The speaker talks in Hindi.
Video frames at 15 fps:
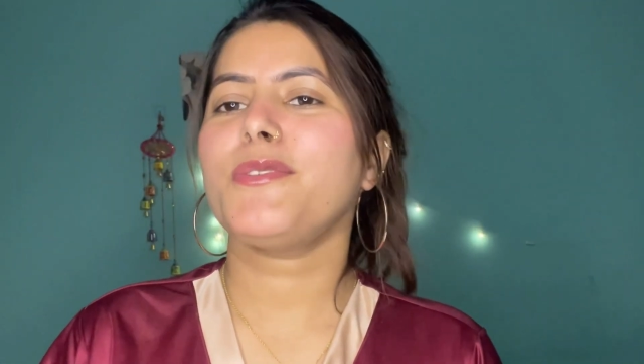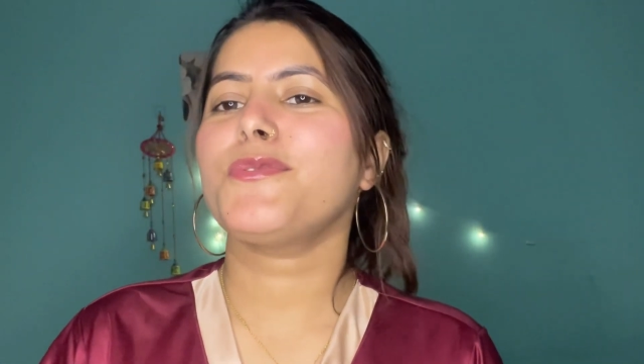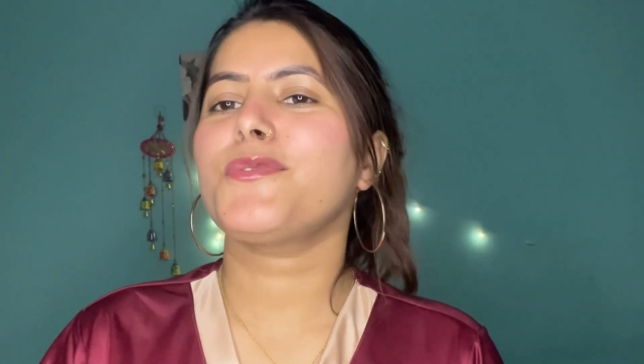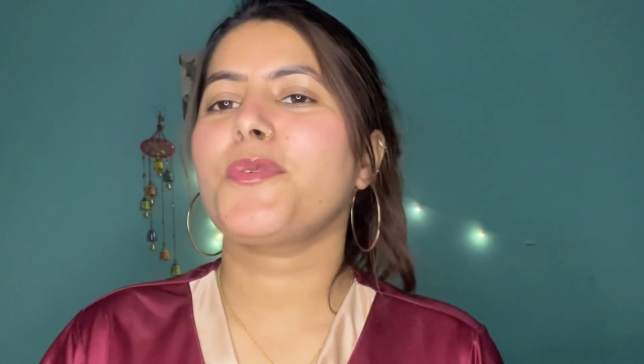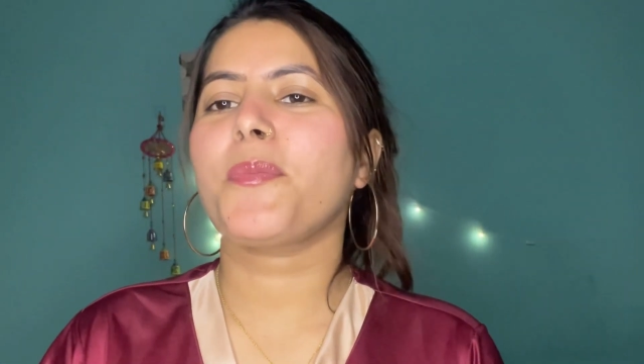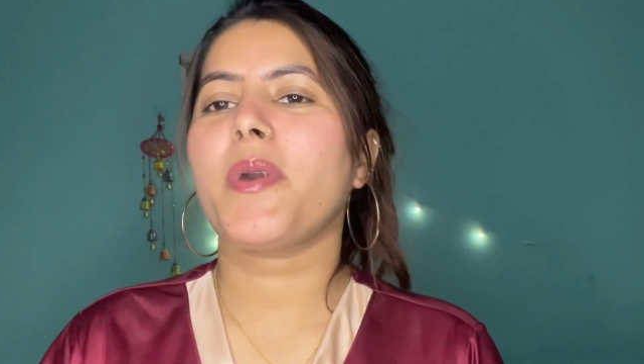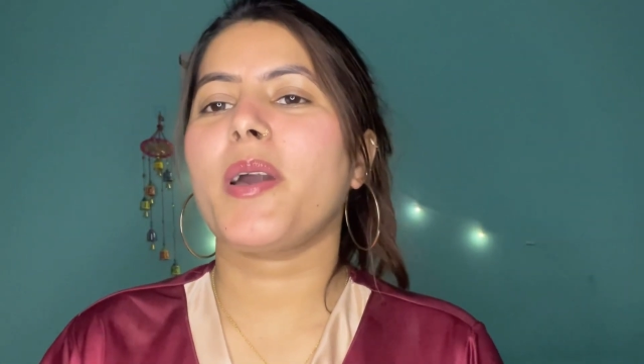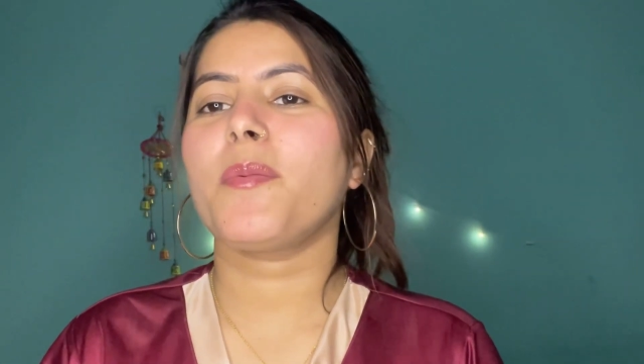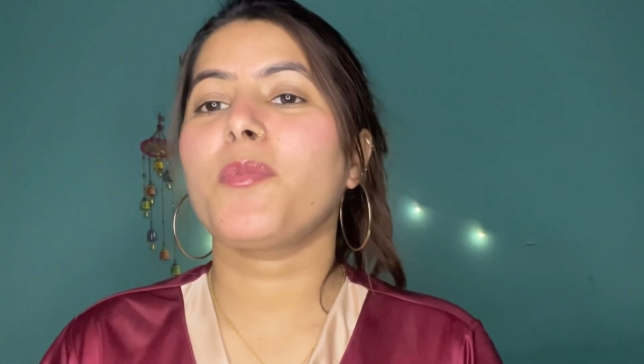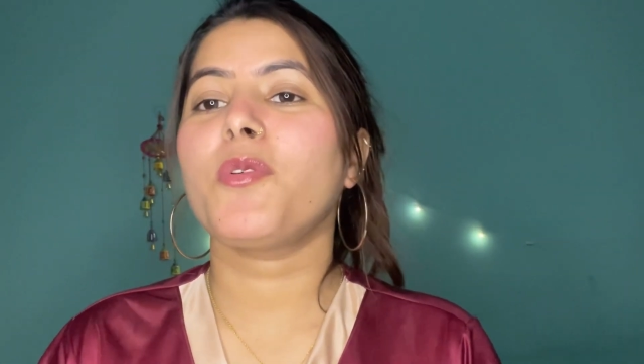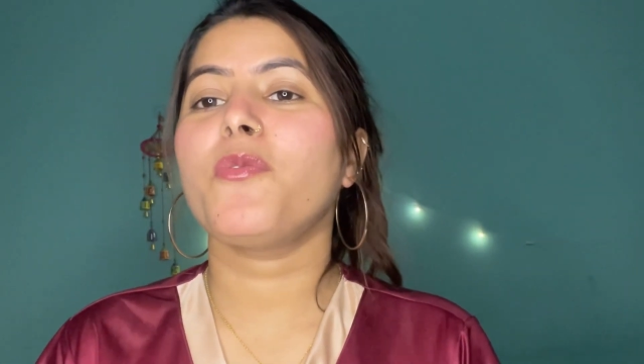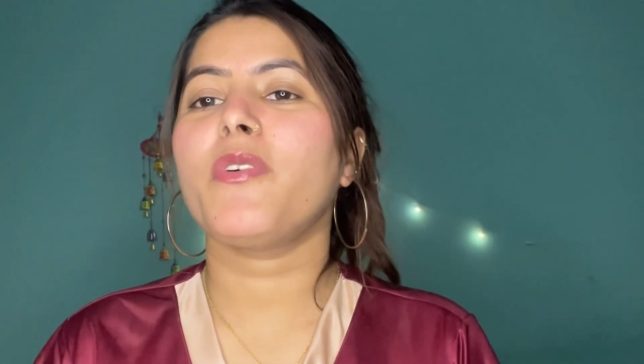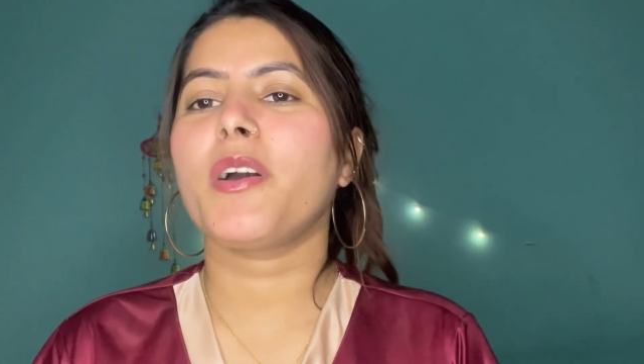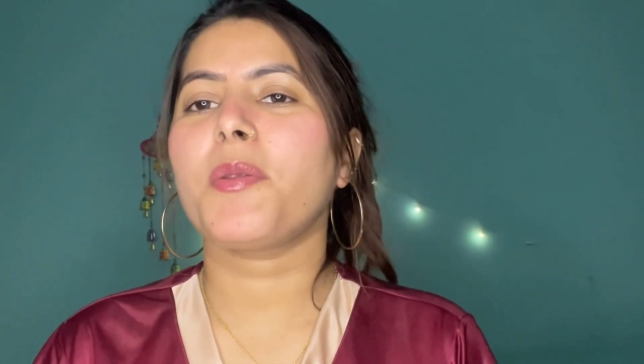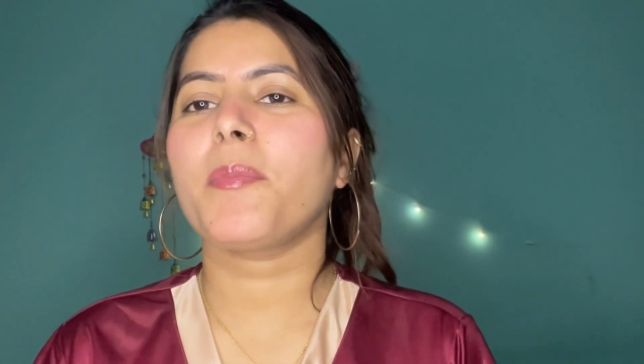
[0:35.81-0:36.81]
सो मैं आपको
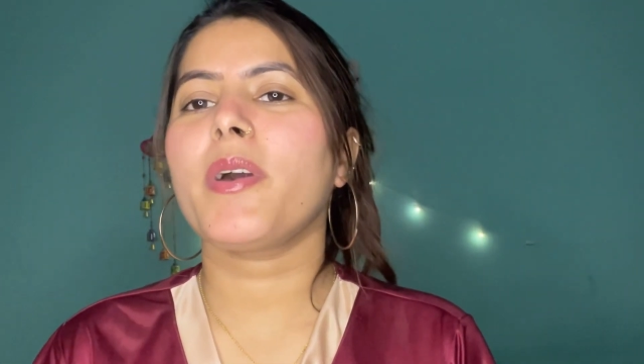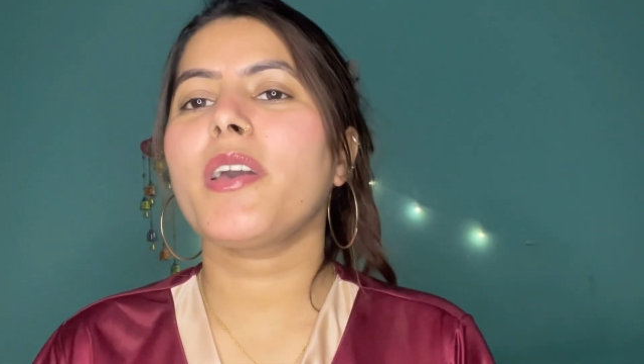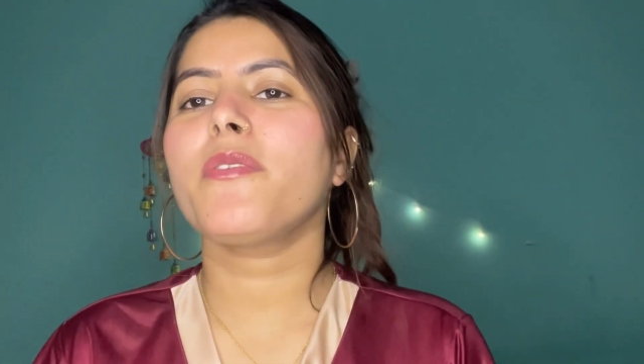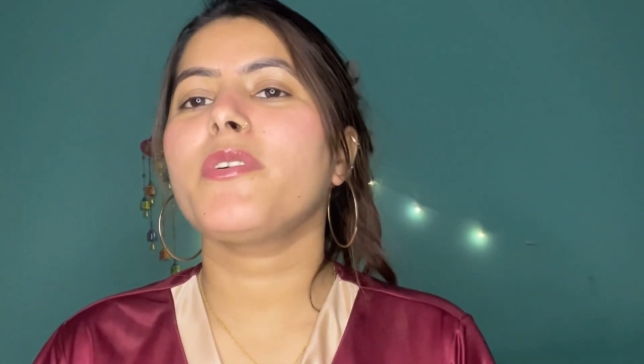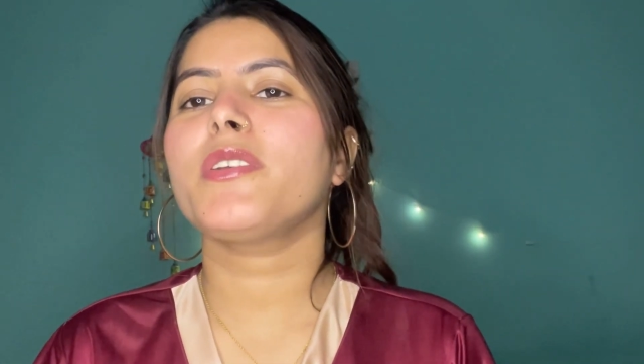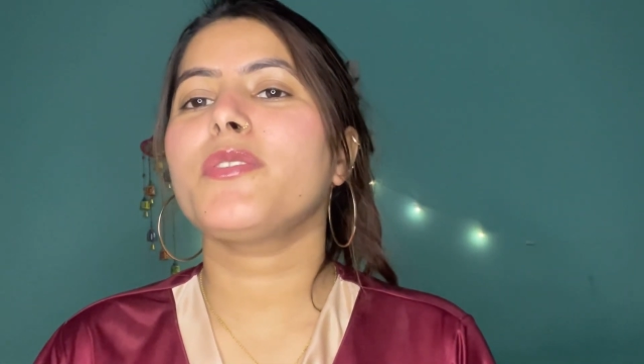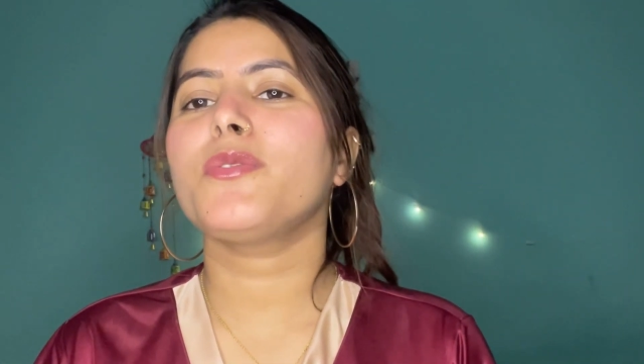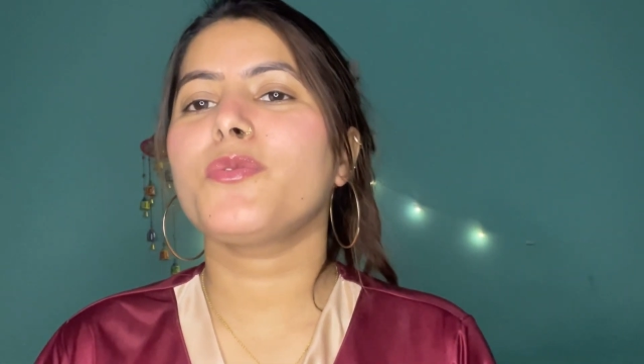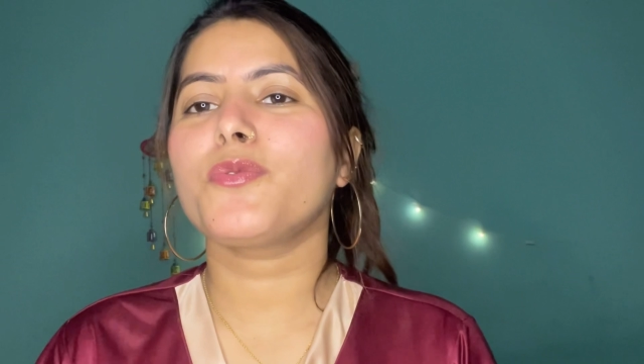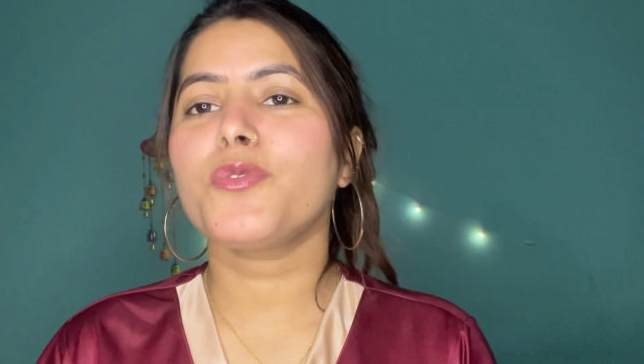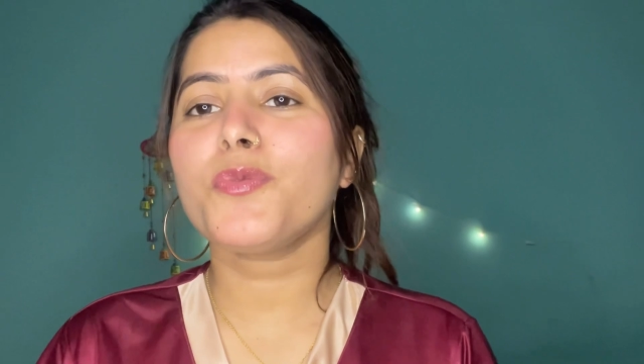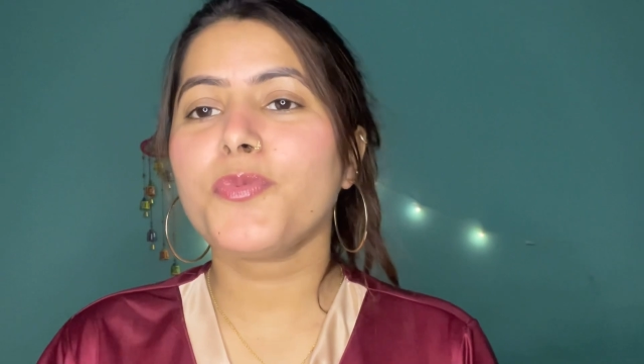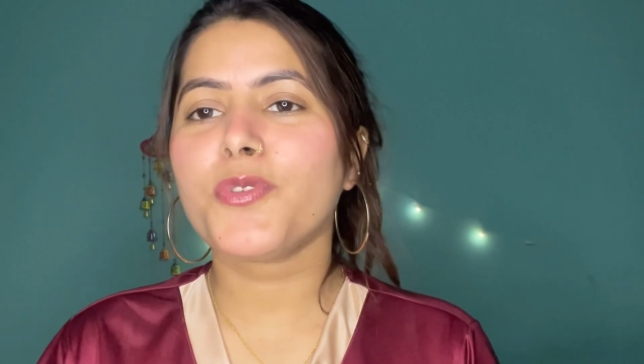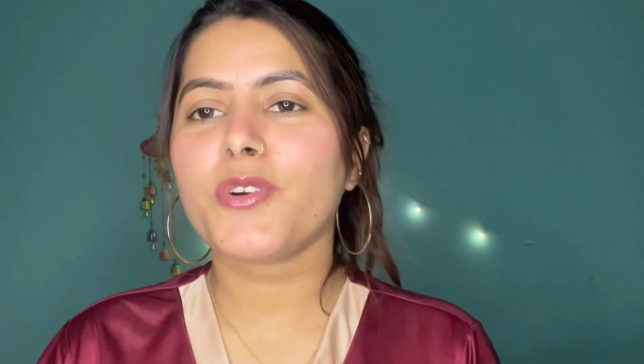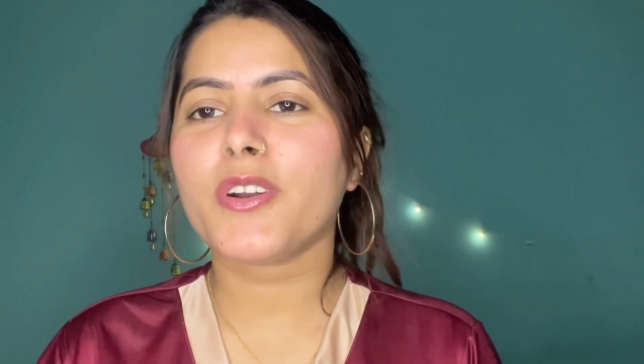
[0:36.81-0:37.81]
वन बाय वन
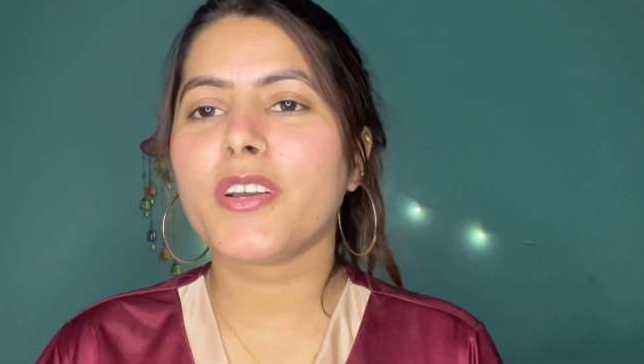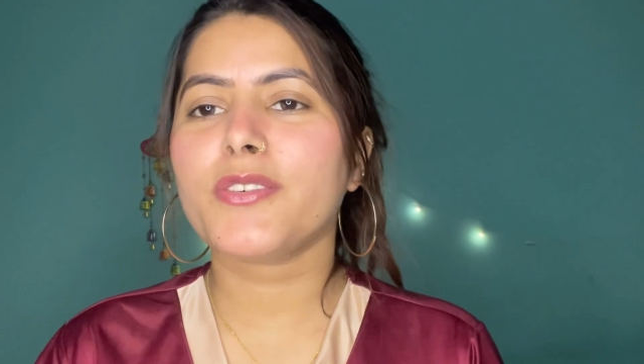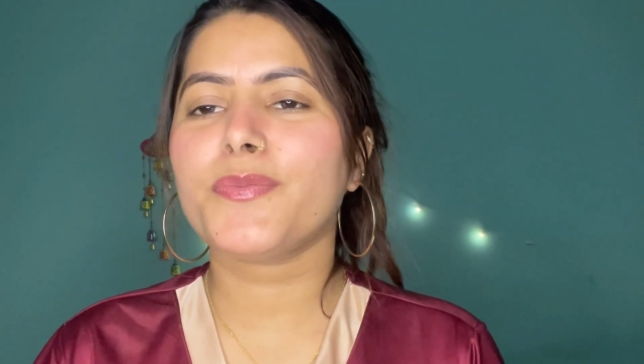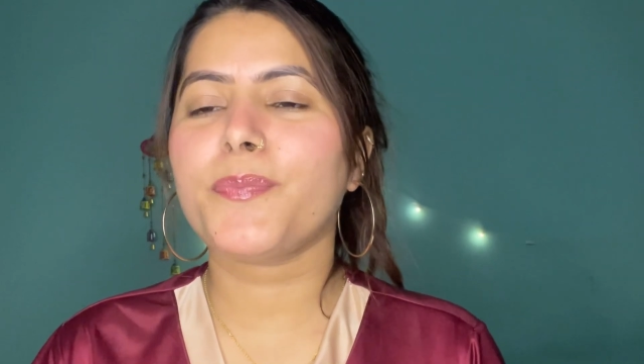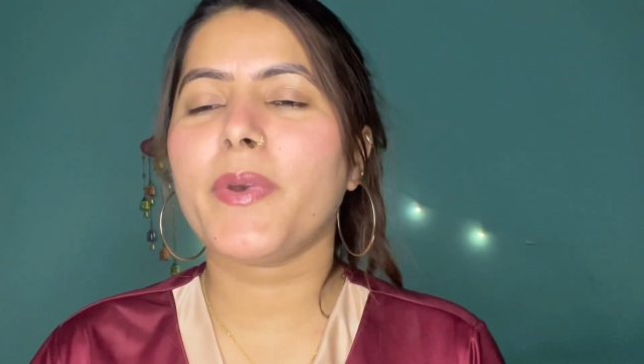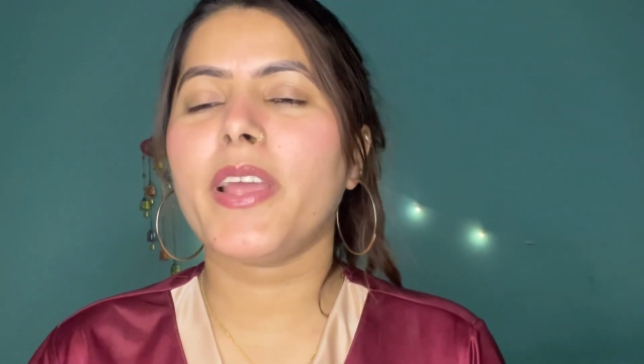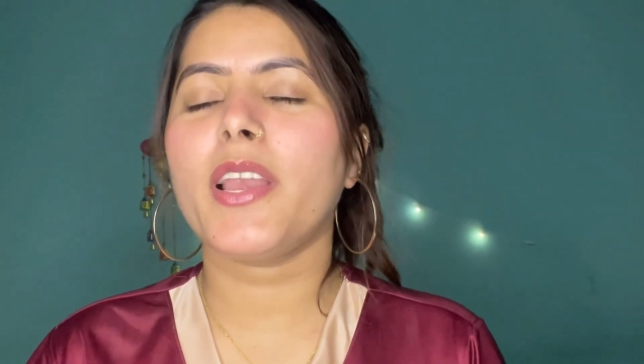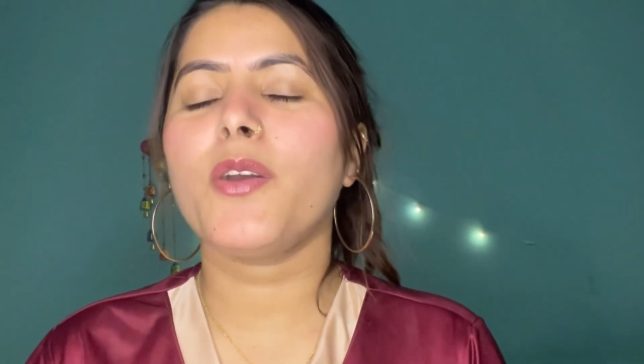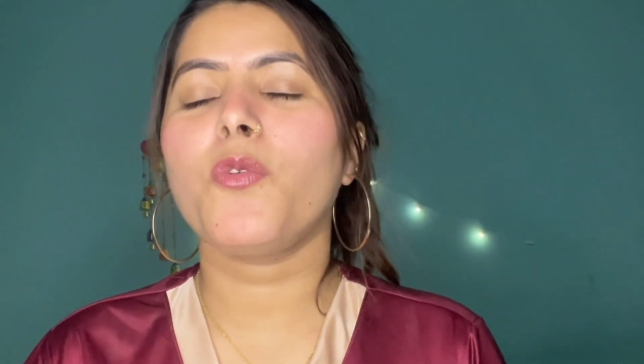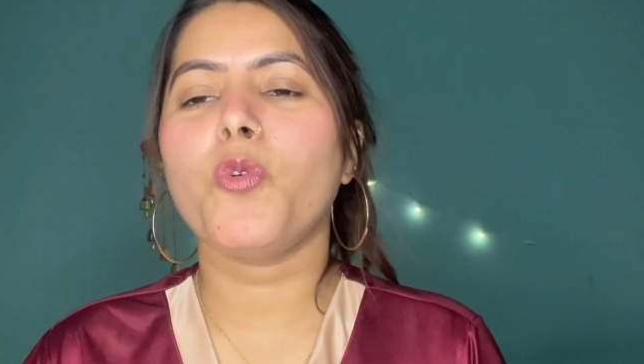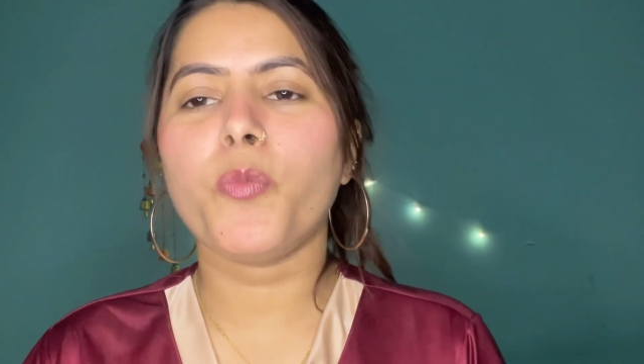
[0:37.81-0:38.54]
दोनों प्रोडक्ट्स पहले